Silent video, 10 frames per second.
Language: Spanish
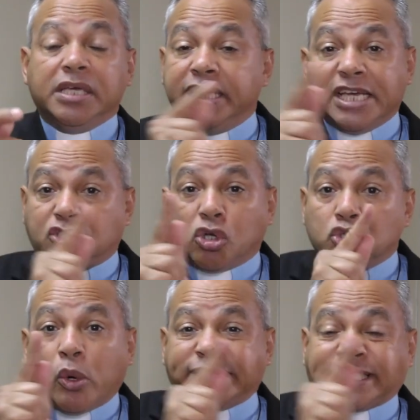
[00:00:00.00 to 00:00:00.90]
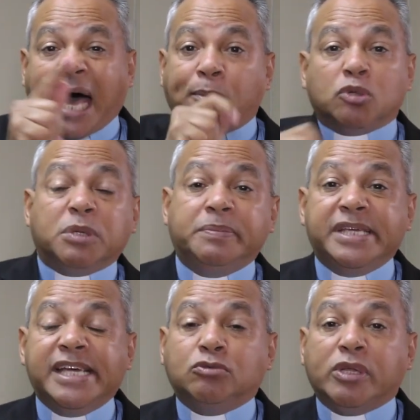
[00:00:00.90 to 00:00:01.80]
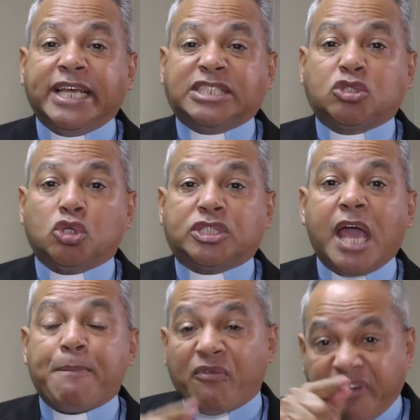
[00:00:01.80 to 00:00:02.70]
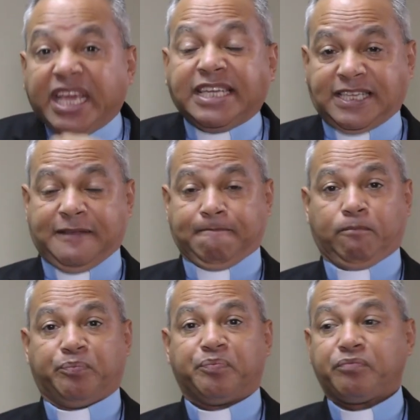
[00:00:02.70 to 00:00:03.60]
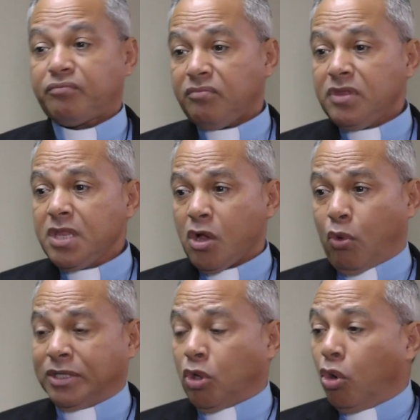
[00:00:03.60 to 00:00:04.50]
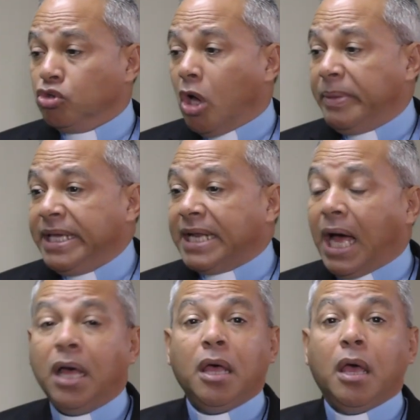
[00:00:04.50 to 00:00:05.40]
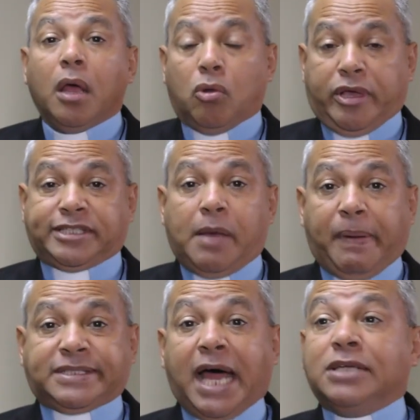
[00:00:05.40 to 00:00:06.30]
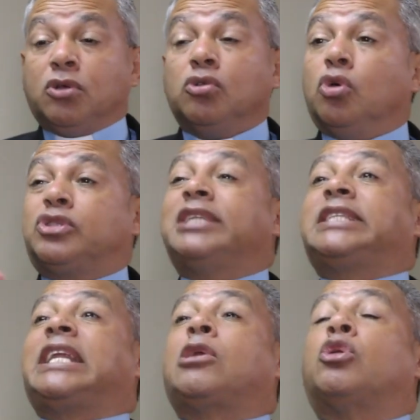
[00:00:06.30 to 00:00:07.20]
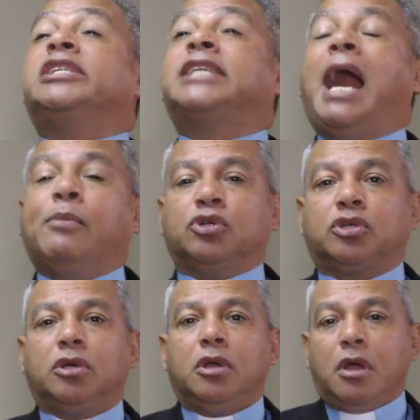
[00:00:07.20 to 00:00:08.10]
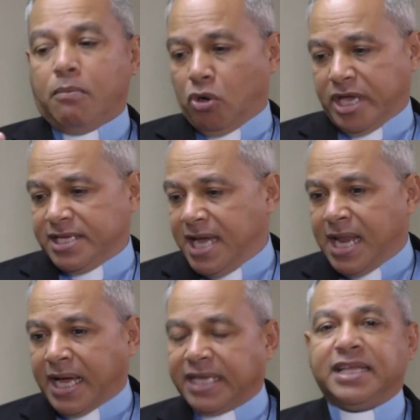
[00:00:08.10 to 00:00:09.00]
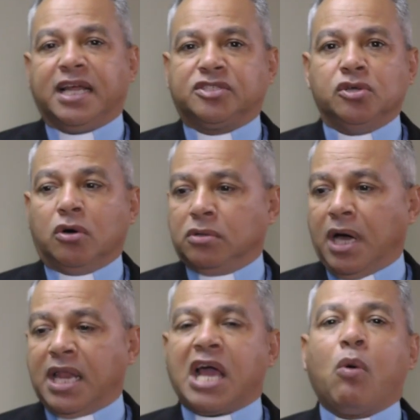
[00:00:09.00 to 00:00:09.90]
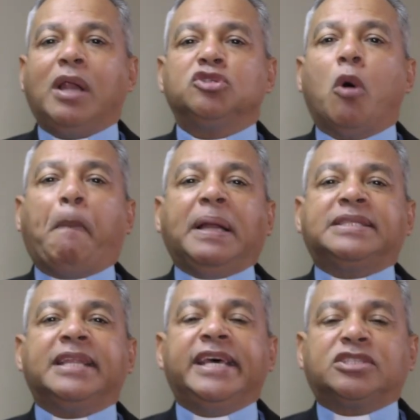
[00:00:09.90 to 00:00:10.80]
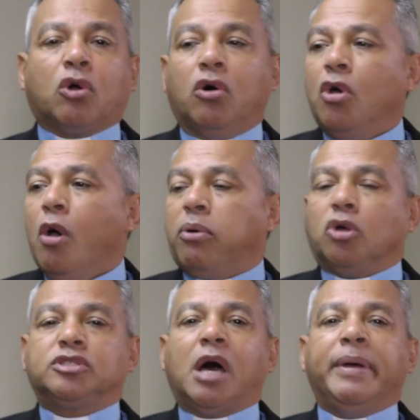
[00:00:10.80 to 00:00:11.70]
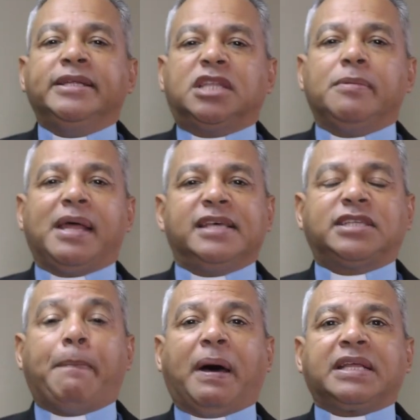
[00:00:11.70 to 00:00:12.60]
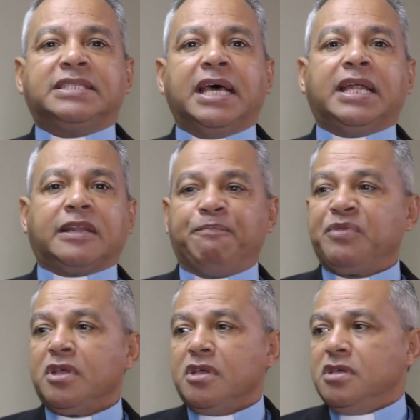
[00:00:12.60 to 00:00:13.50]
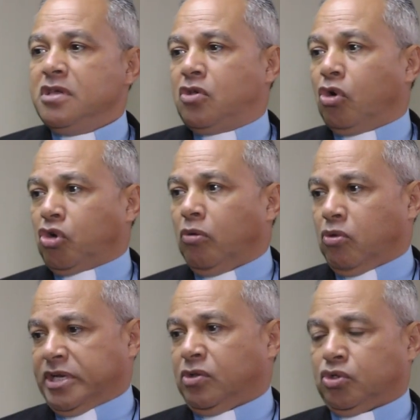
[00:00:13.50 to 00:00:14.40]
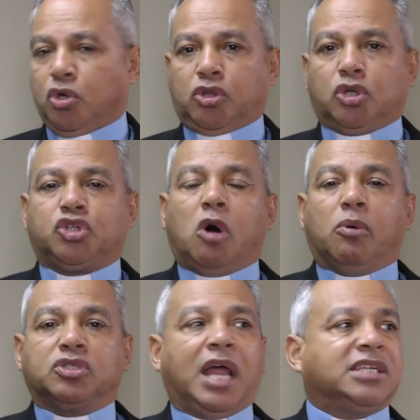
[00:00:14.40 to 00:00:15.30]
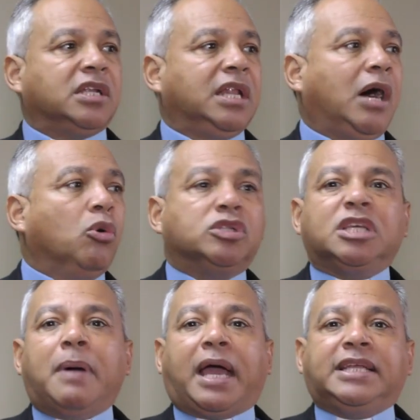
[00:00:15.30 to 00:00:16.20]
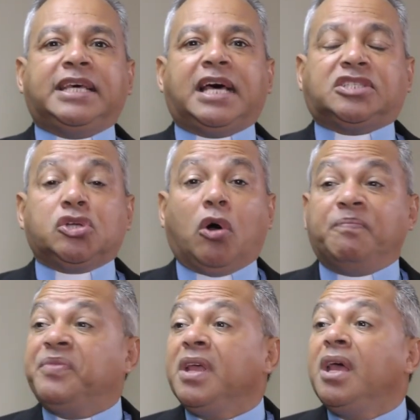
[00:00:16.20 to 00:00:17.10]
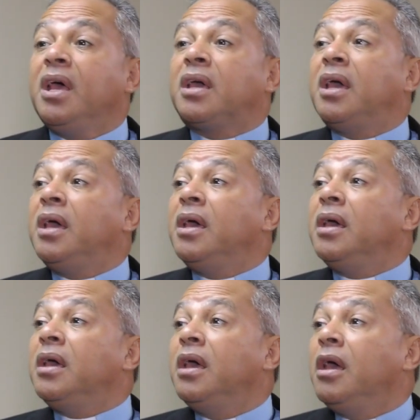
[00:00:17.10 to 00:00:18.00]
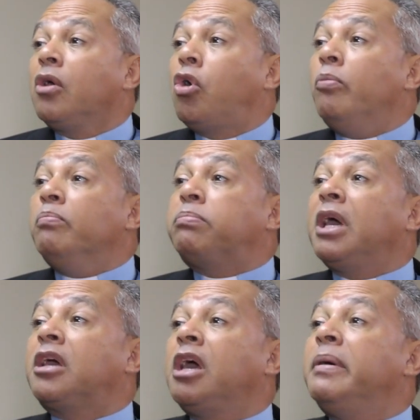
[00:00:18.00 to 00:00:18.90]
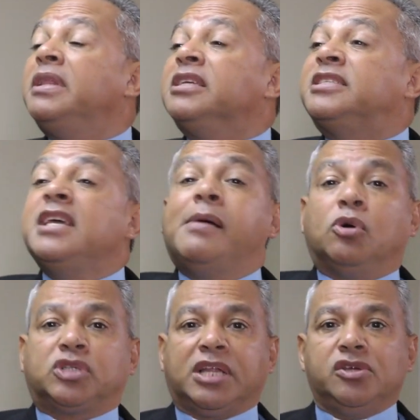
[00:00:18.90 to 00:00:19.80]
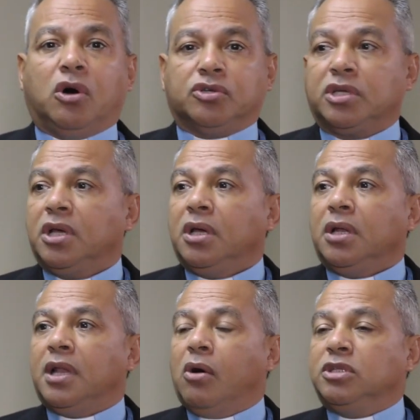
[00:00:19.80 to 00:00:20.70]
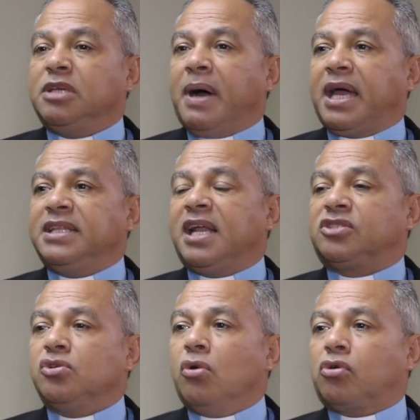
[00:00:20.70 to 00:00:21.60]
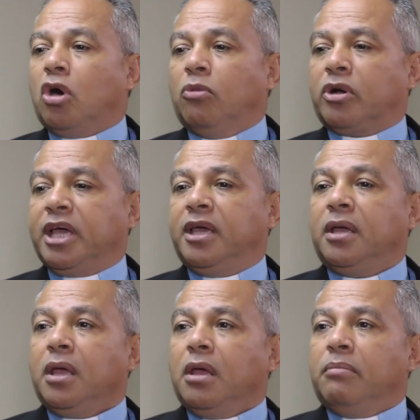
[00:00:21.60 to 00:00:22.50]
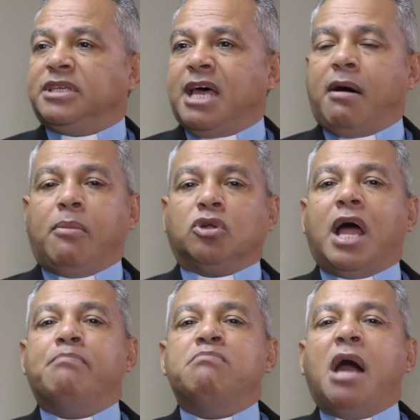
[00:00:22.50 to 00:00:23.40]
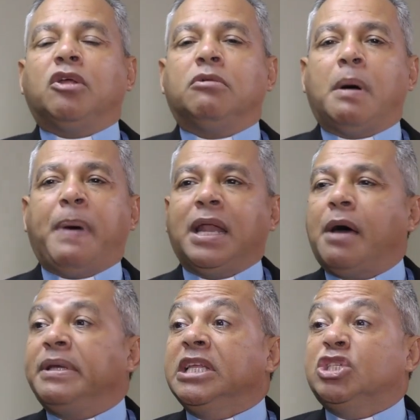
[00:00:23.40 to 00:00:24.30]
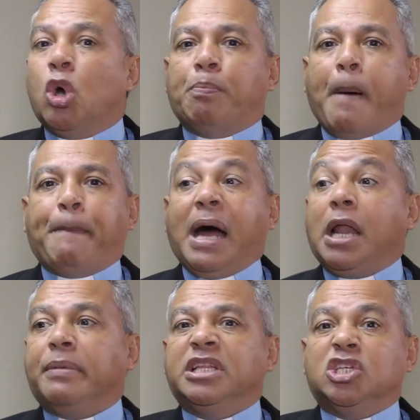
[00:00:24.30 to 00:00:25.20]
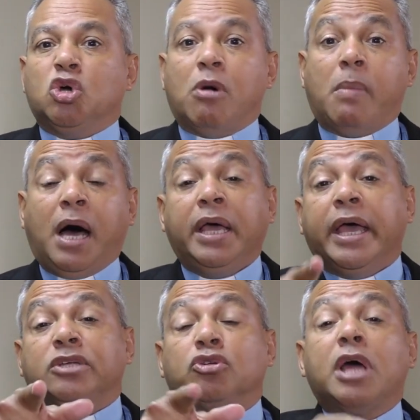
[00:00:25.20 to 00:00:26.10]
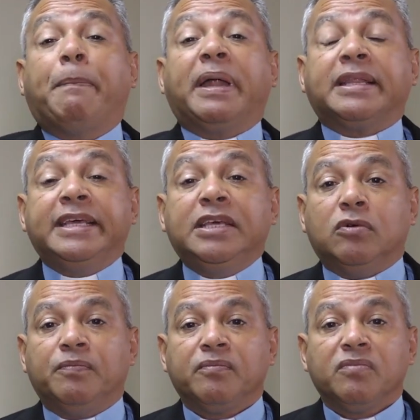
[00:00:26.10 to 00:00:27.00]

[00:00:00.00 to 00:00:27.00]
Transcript: Y eso no estamos viviendo en estos tiempos. Fíjense, cuando uno mira lo que está pasando nos aterrorizamos porque ya la generación a la cual yo pertenezco prontamente va a desaparecer. Y como que nosotros somos la, última generación que, que, que bendecíamos a Dios, la última generación como que besábamos las manos papá, la bendición, papá, la bendición, mamá, eso se ha perdido